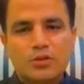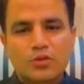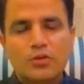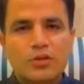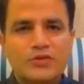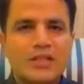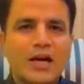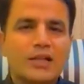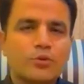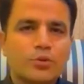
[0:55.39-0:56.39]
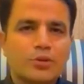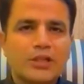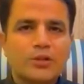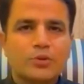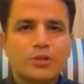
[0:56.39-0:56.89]
तो वो तफसीलात उनको
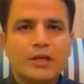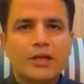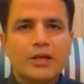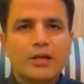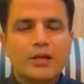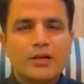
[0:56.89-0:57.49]
देनी होती हैं कि